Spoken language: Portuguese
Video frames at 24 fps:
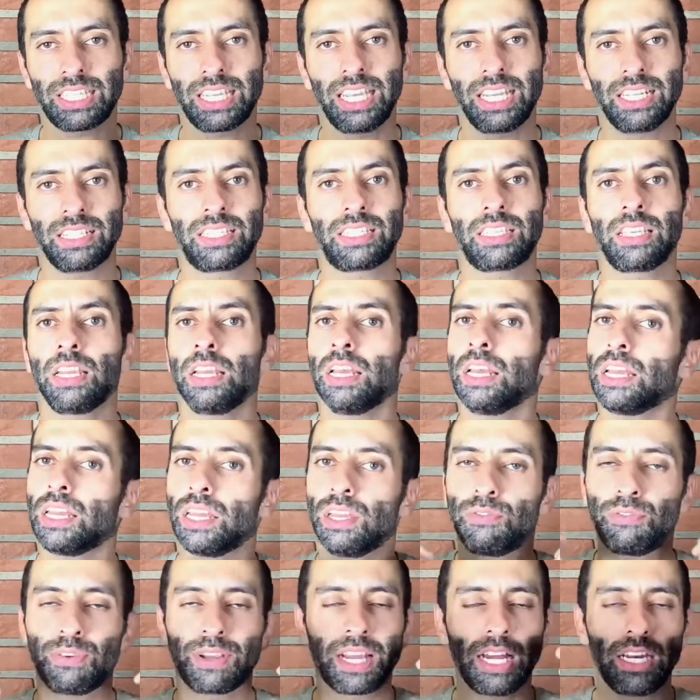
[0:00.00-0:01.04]
redes
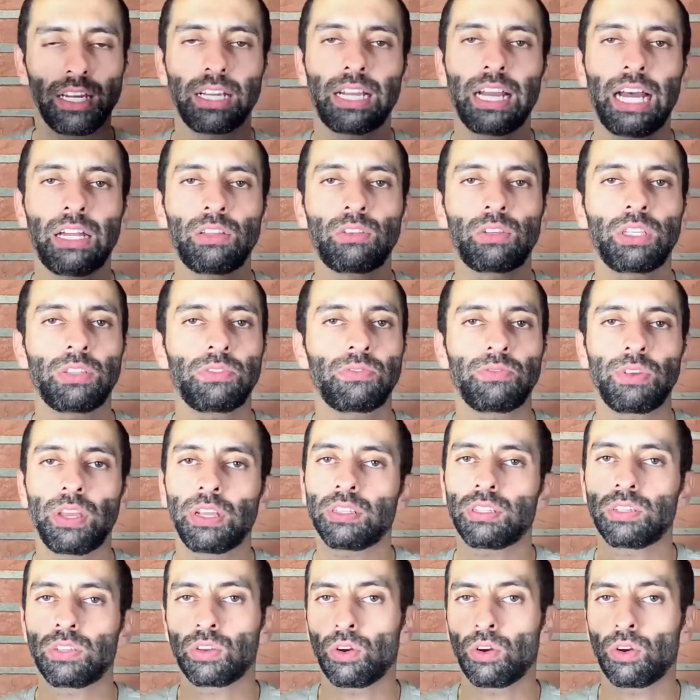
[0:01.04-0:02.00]
e ficar ligado que tem,